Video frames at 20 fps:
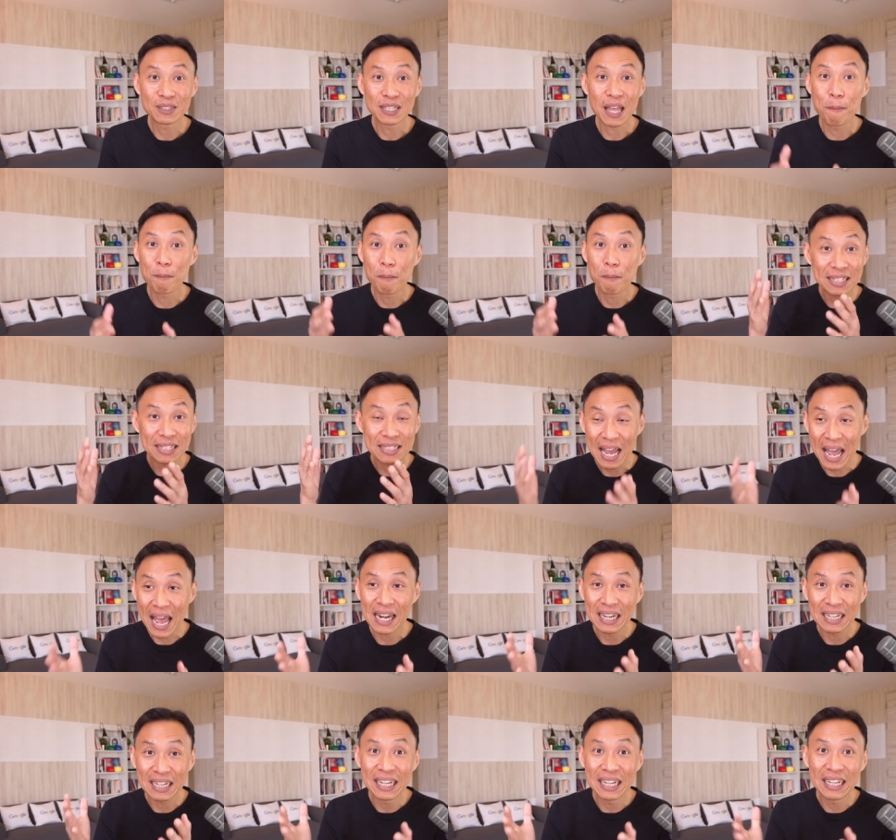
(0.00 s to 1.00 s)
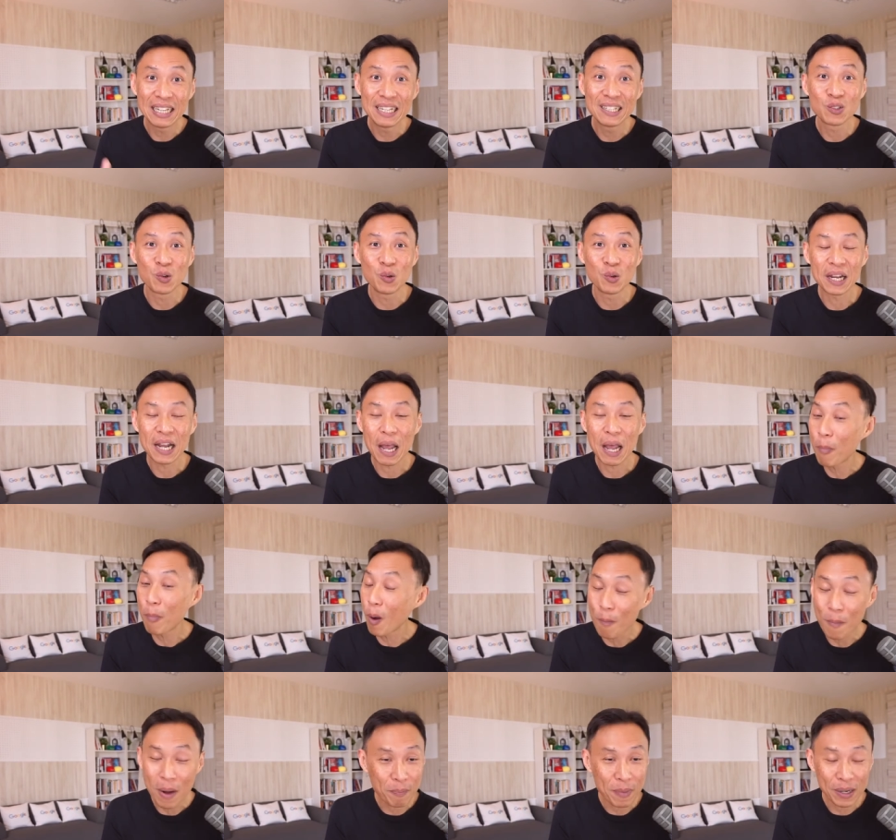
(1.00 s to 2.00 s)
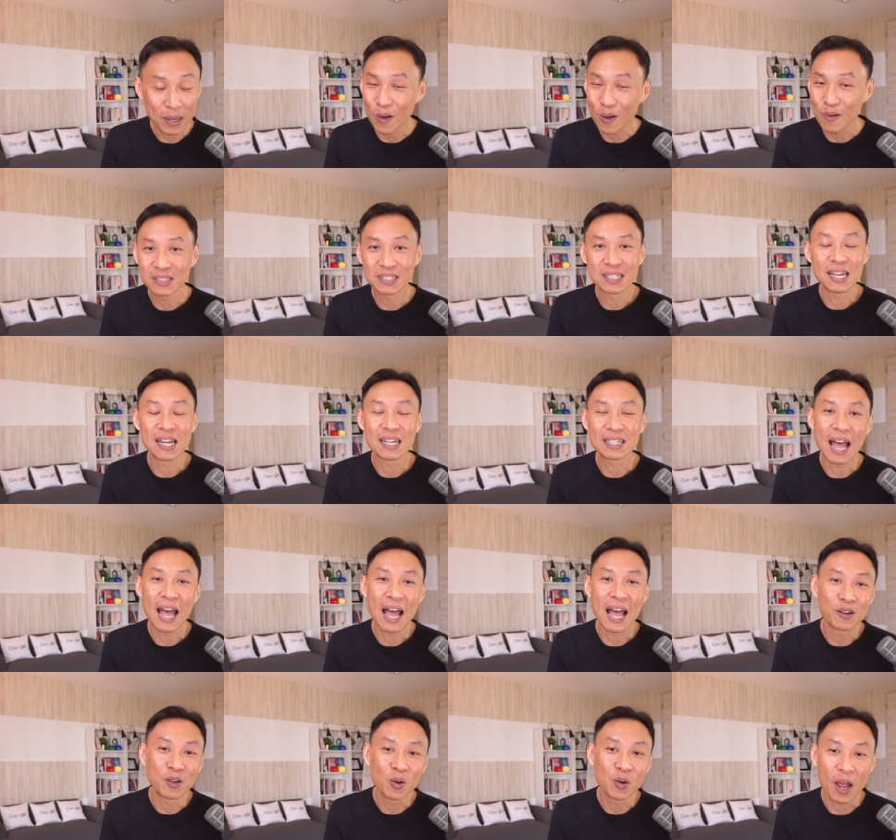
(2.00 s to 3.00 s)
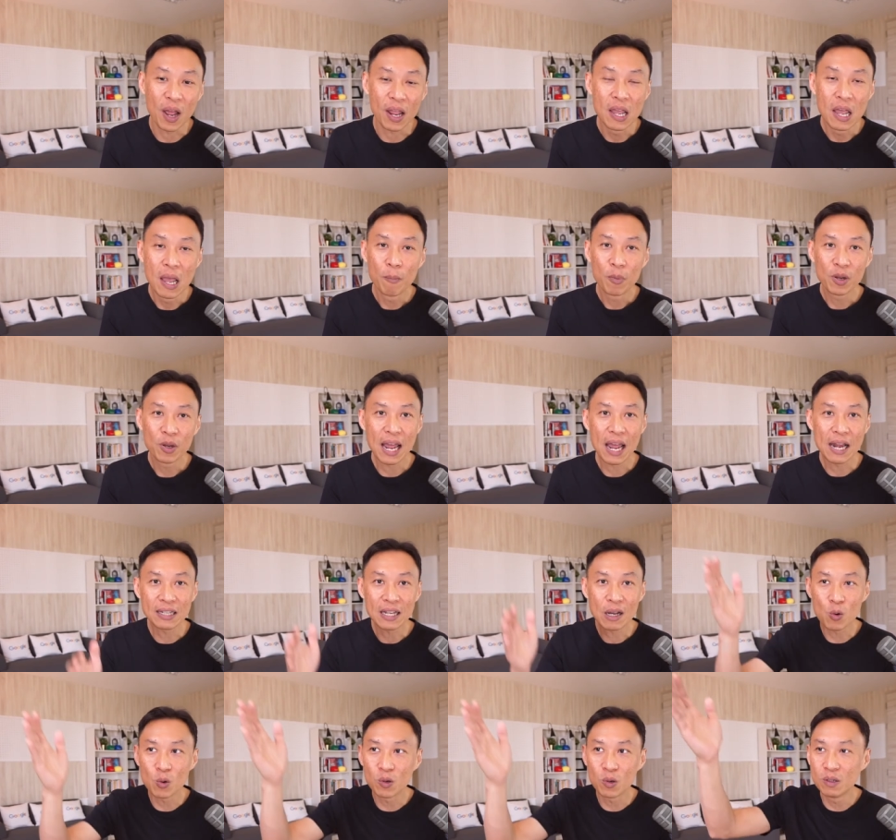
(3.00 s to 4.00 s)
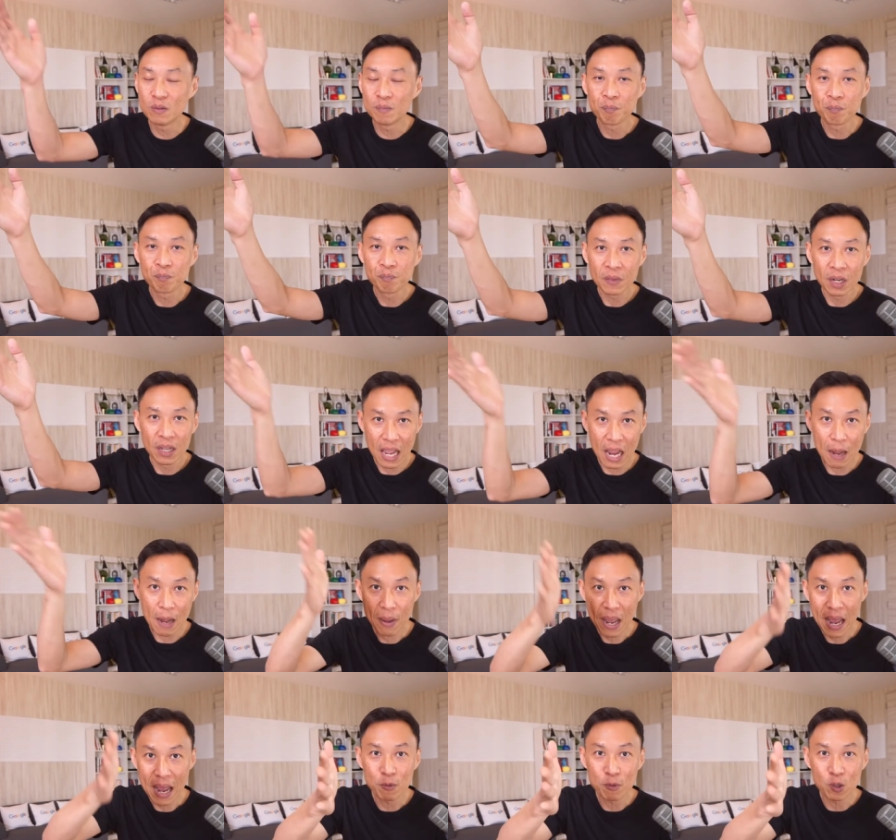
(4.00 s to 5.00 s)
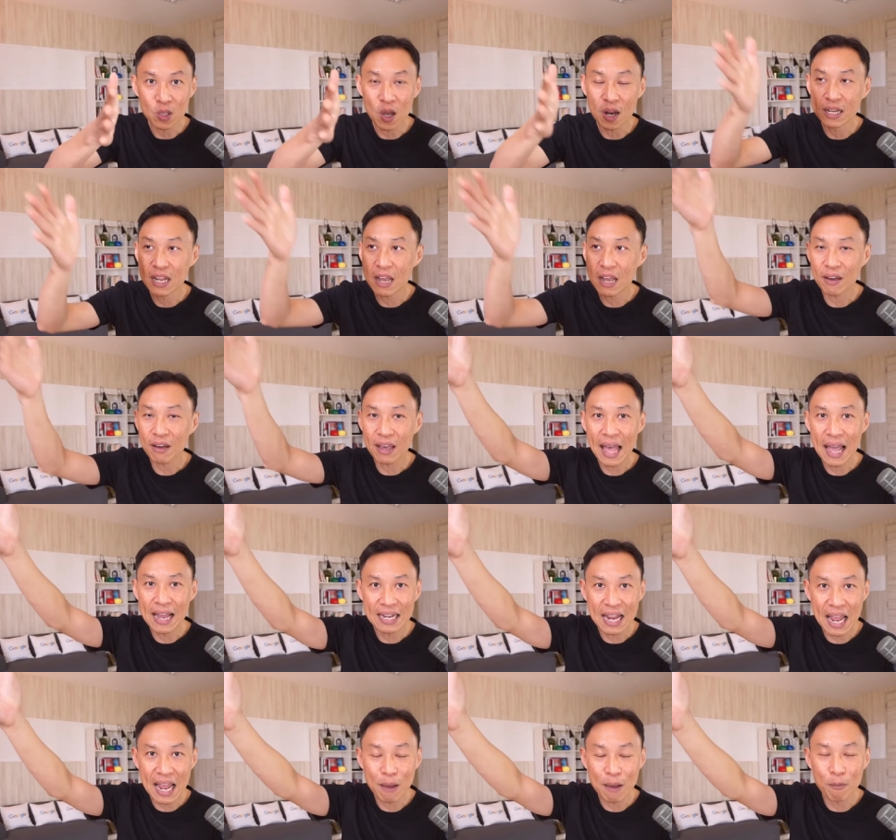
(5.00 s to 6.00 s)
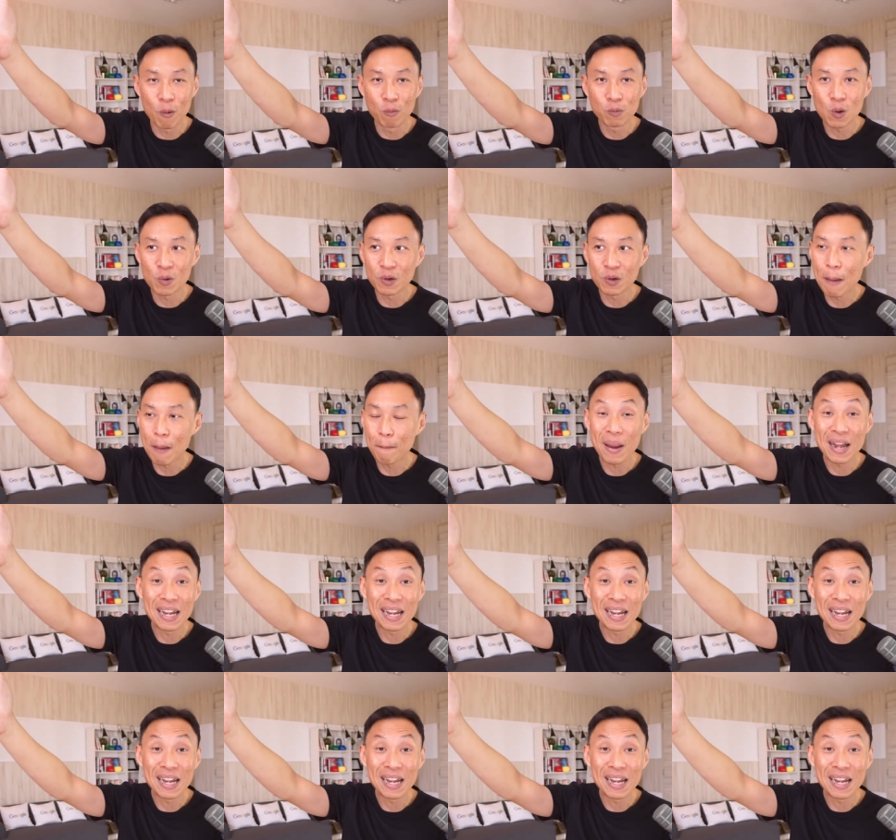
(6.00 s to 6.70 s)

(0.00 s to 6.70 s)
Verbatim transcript: ธรรมชาติดีที่สุดนะครับเพราะมันไม่ต้องเสียตังค์ด้วยเพราะงั้นถ้าคุณเห็นภาพอยู่ตอนนี้ข้างหน้าผมตรงนี้เป็น